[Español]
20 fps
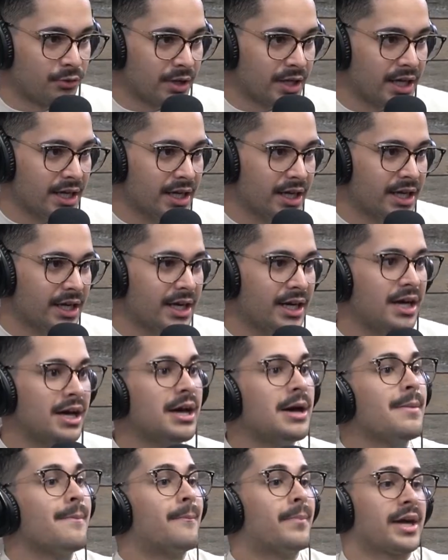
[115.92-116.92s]
fuera,
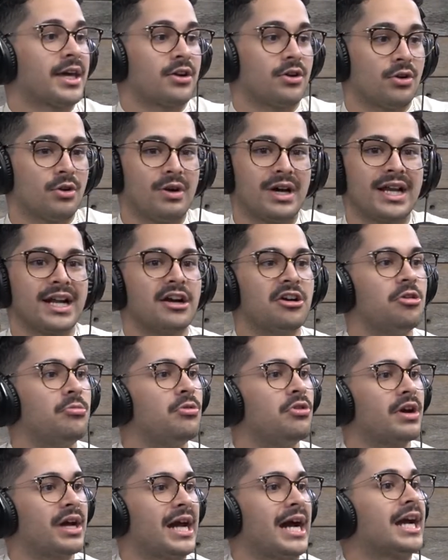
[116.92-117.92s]
pero no era
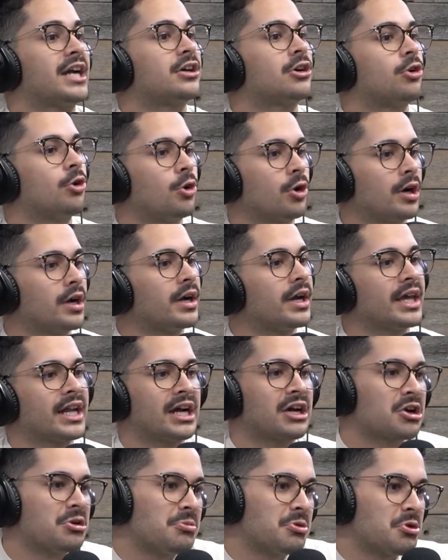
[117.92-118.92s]
como que hardcore.
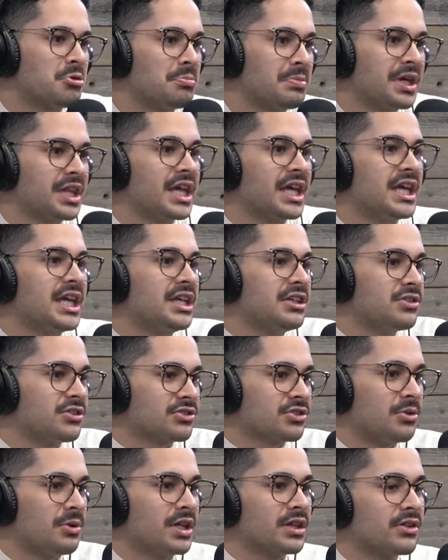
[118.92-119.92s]
Eran como que un
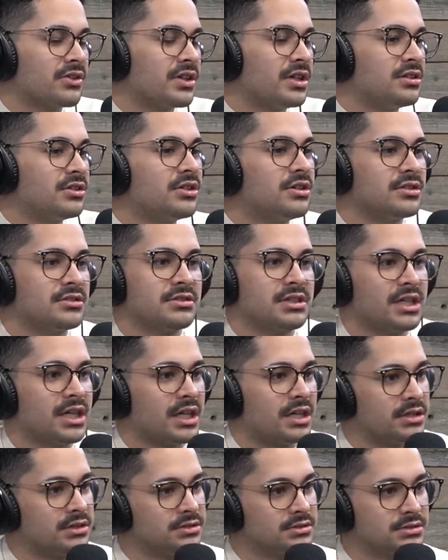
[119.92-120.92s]
videíto sobándose el toto y
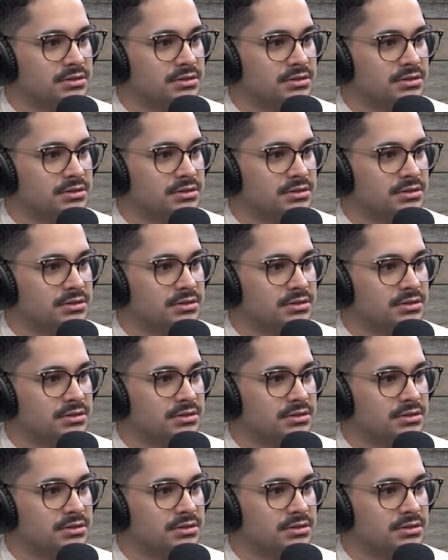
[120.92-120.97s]
ya.